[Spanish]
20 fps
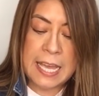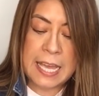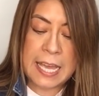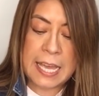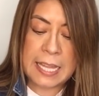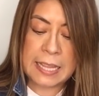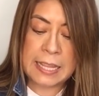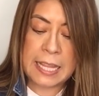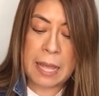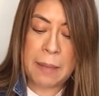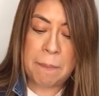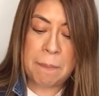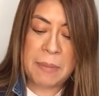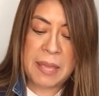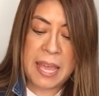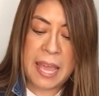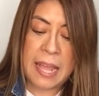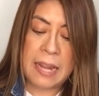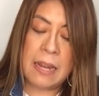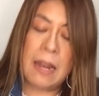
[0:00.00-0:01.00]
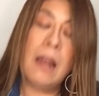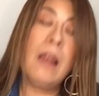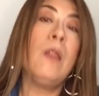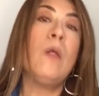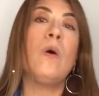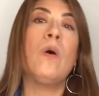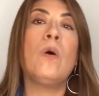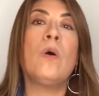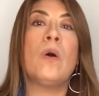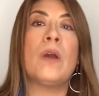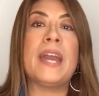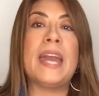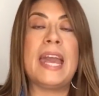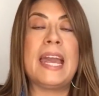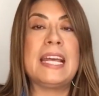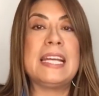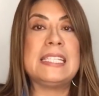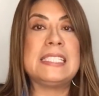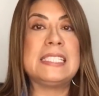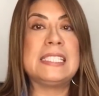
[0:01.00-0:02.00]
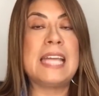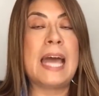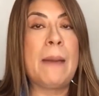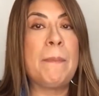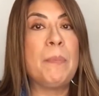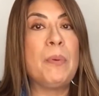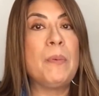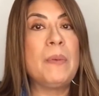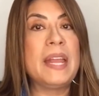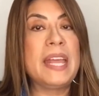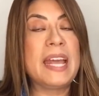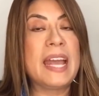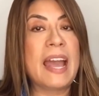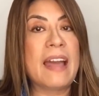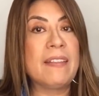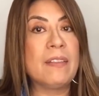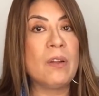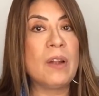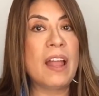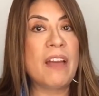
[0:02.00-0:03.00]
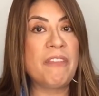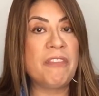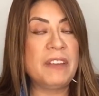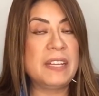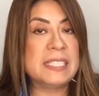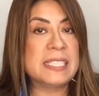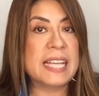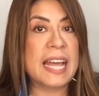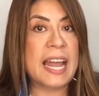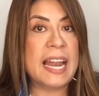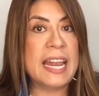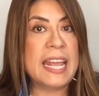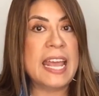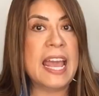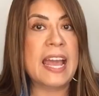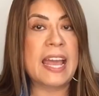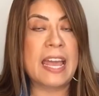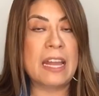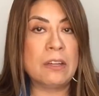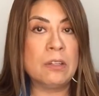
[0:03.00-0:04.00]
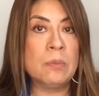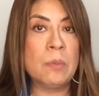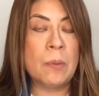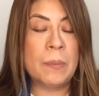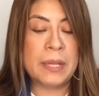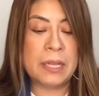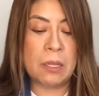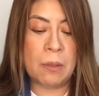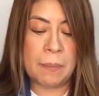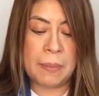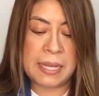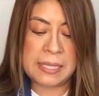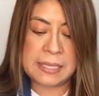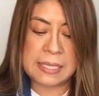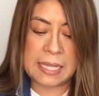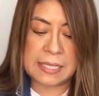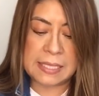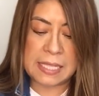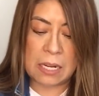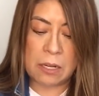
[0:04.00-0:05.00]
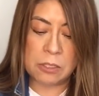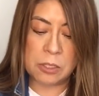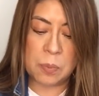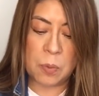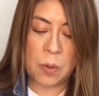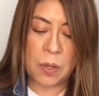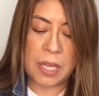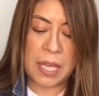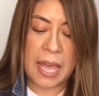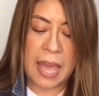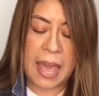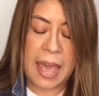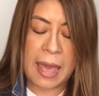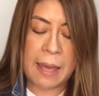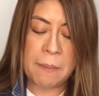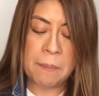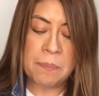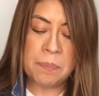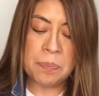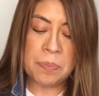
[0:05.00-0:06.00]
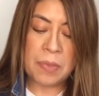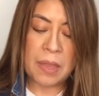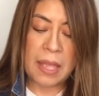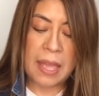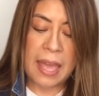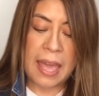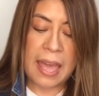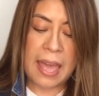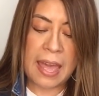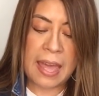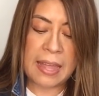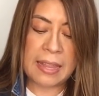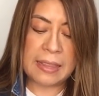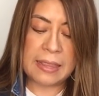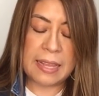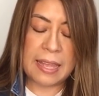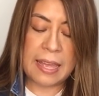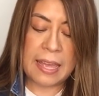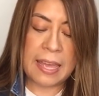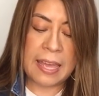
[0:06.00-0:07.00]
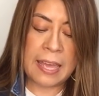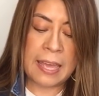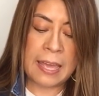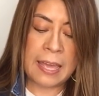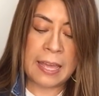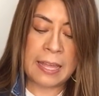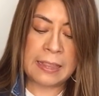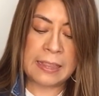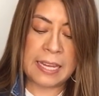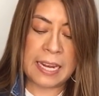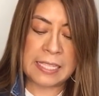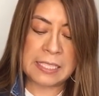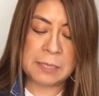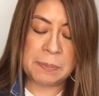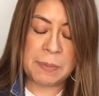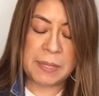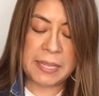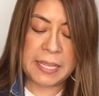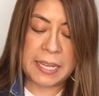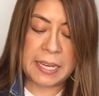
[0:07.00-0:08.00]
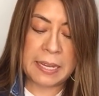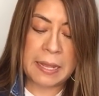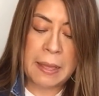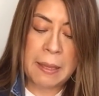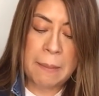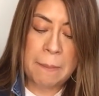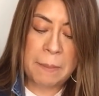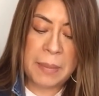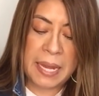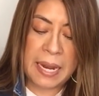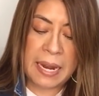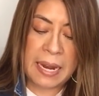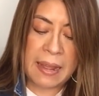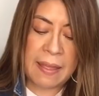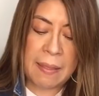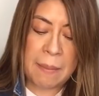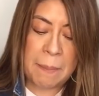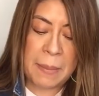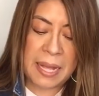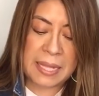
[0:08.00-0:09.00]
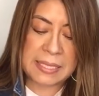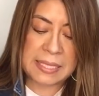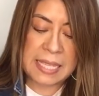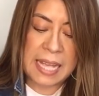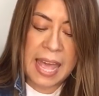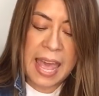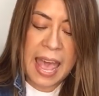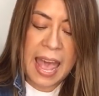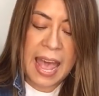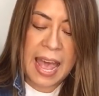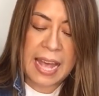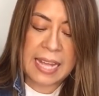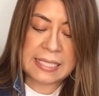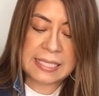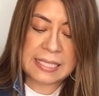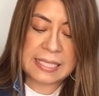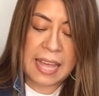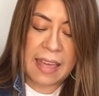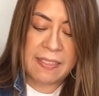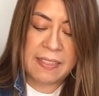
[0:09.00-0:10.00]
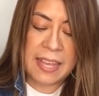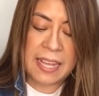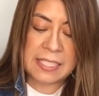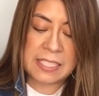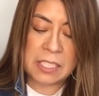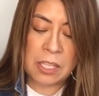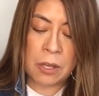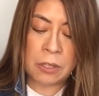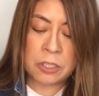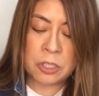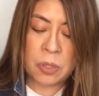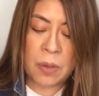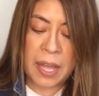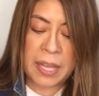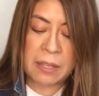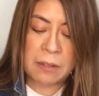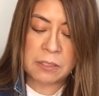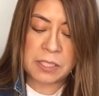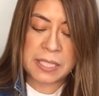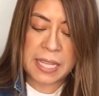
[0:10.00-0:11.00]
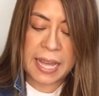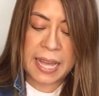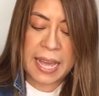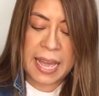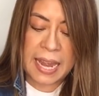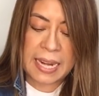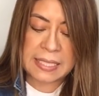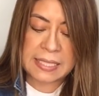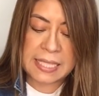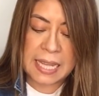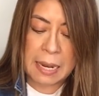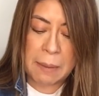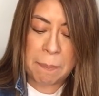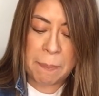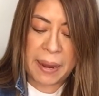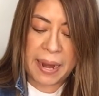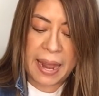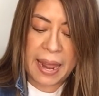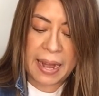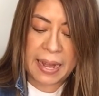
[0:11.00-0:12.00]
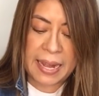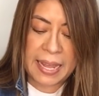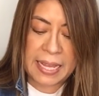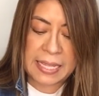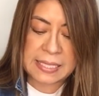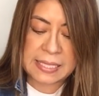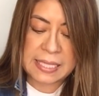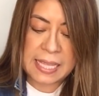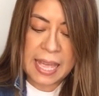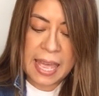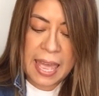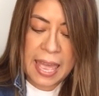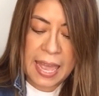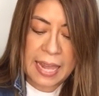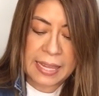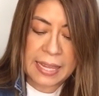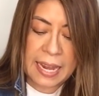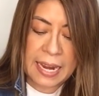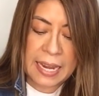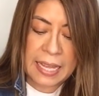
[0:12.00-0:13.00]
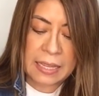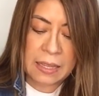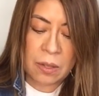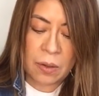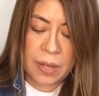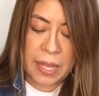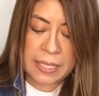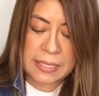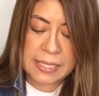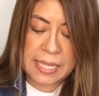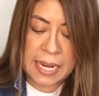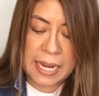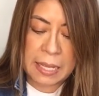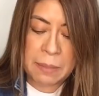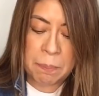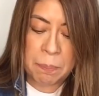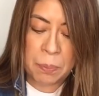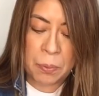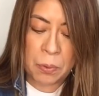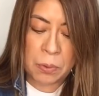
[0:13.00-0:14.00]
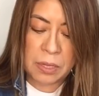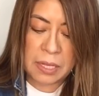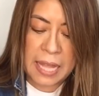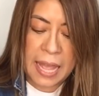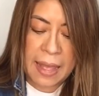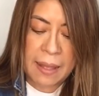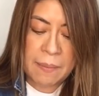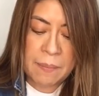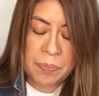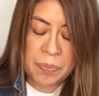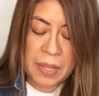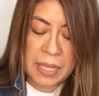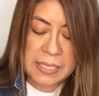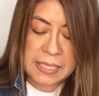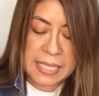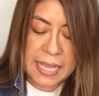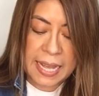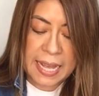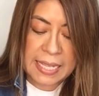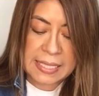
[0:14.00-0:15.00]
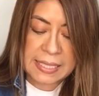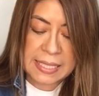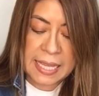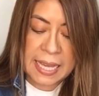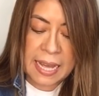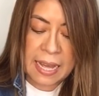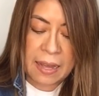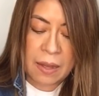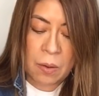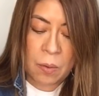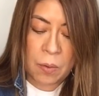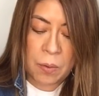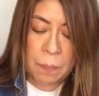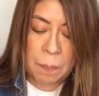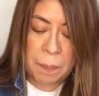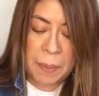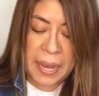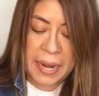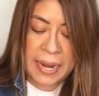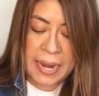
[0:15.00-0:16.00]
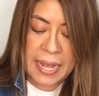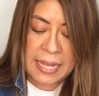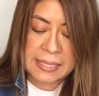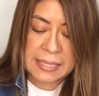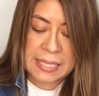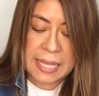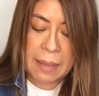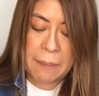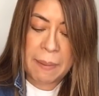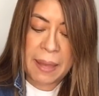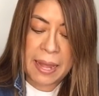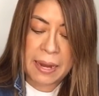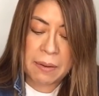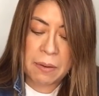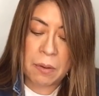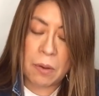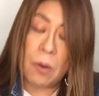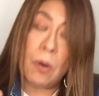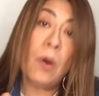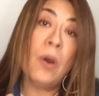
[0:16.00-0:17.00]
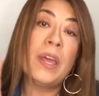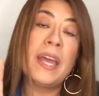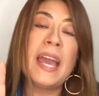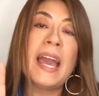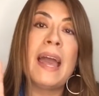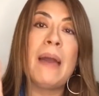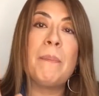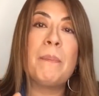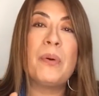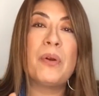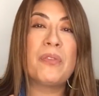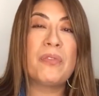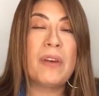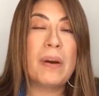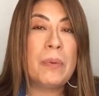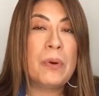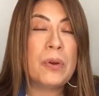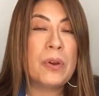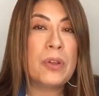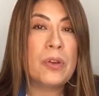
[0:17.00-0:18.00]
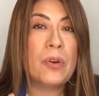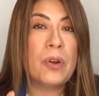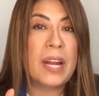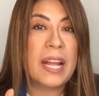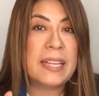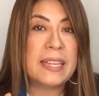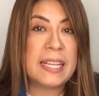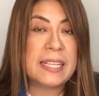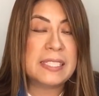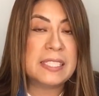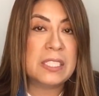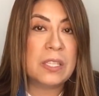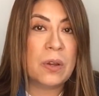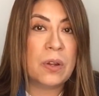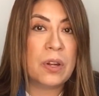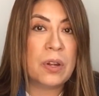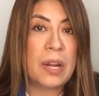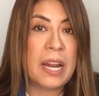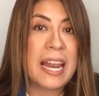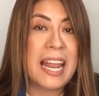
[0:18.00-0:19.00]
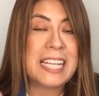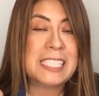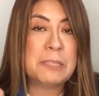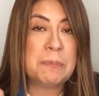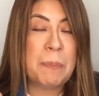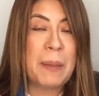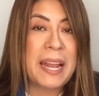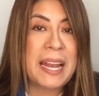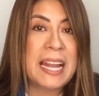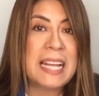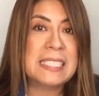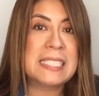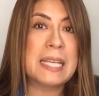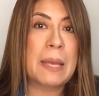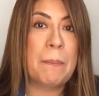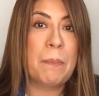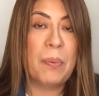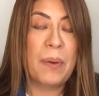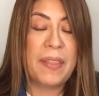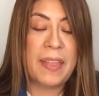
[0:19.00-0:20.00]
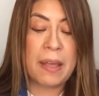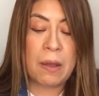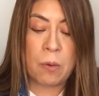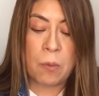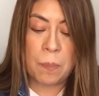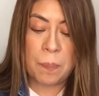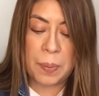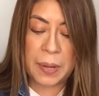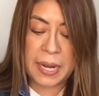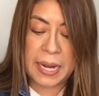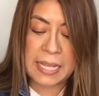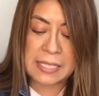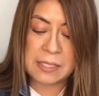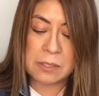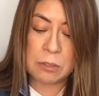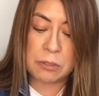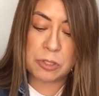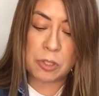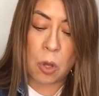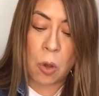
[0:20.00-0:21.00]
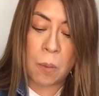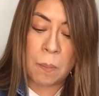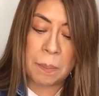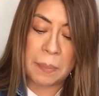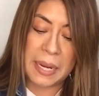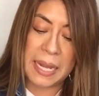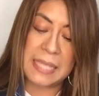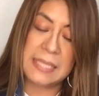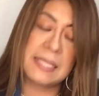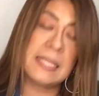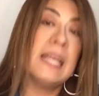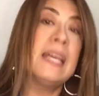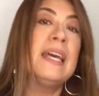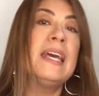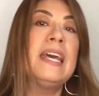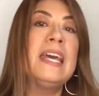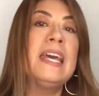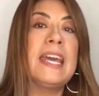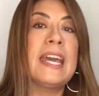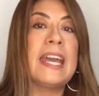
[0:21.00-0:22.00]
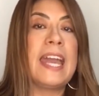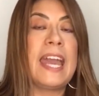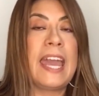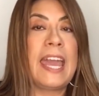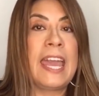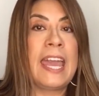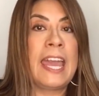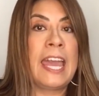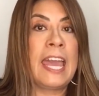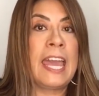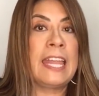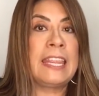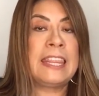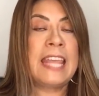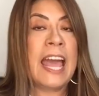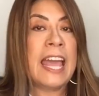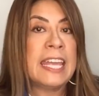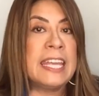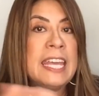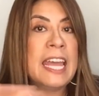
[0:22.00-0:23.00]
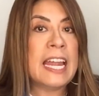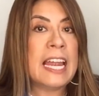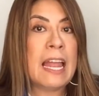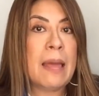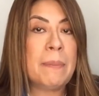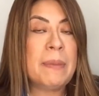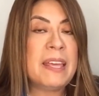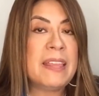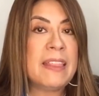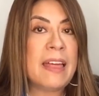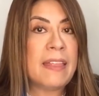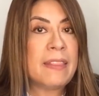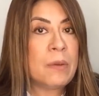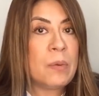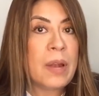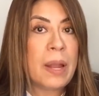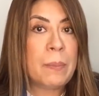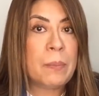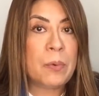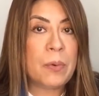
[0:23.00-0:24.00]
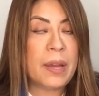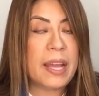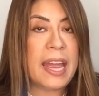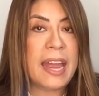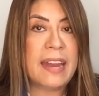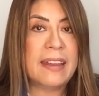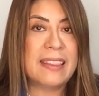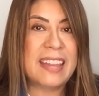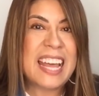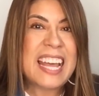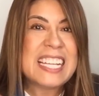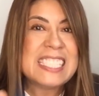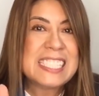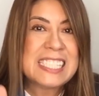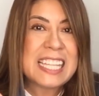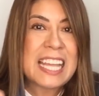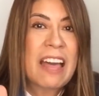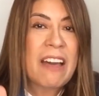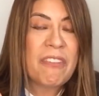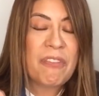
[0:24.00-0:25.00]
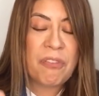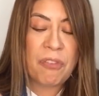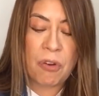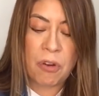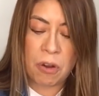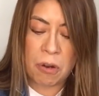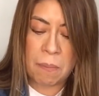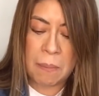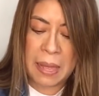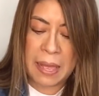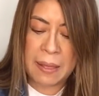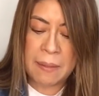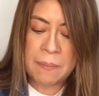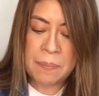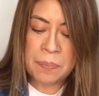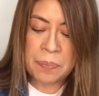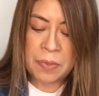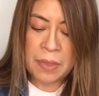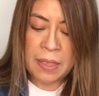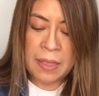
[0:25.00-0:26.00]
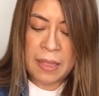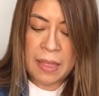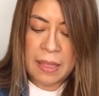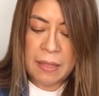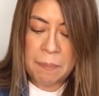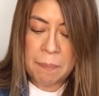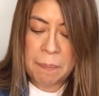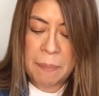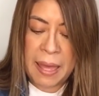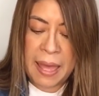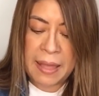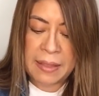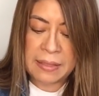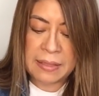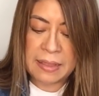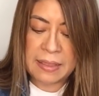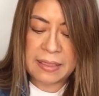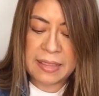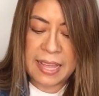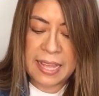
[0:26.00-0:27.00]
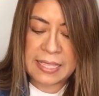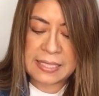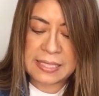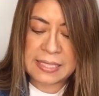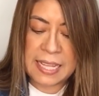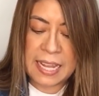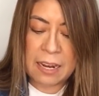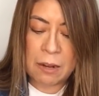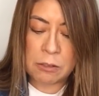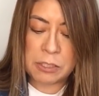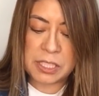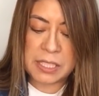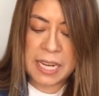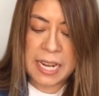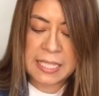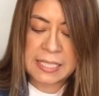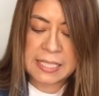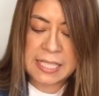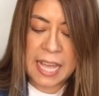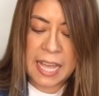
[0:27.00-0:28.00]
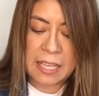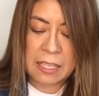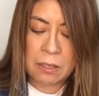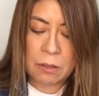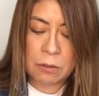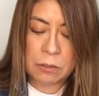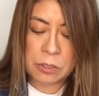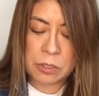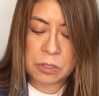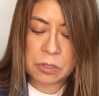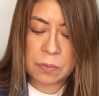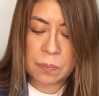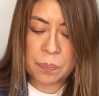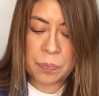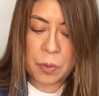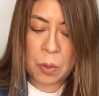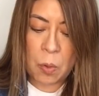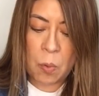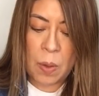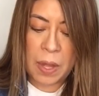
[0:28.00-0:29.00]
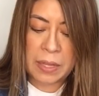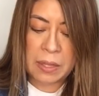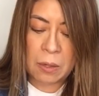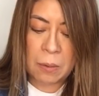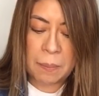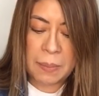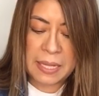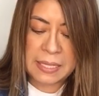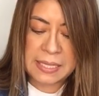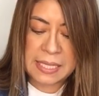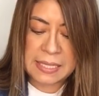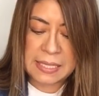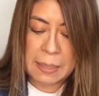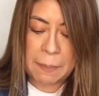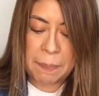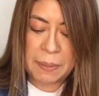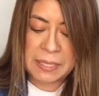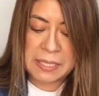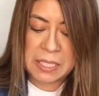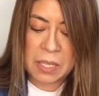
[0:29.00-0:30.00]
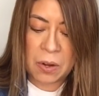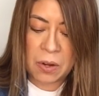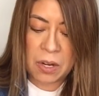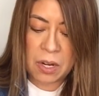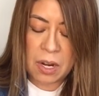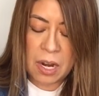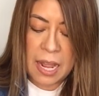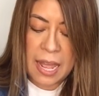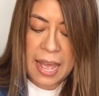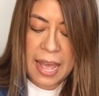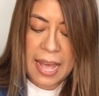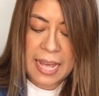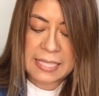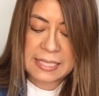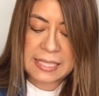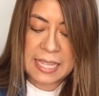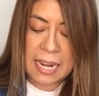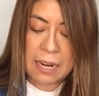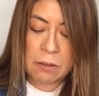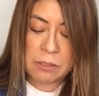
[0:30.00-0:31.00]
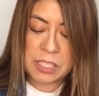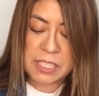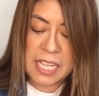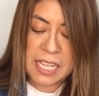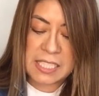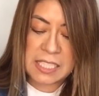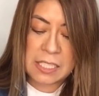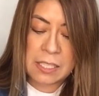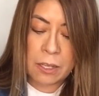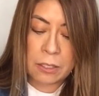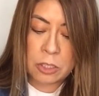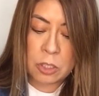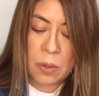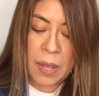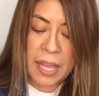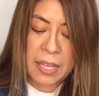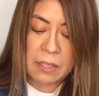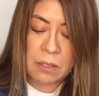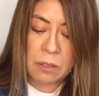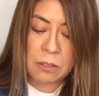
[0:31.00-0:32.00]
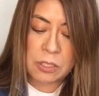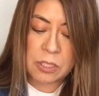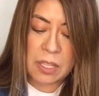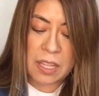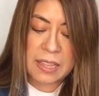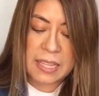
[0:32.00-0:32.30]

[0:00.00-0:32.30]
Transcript: Y también lo que está publicando la fiscalía, que en un momento más se los voy a, eh, transmitir. Miren nada más, hasta 18 años de cárcel para Rix, el delito que se le imputa se castiga con penas que van, oiga, por favor, con atención, las penas que pueden cumplir estos hombres que dañan la vida de una mujer de esta forma van desde los tres años, cuatro meses de prisión, hasta los 18 años,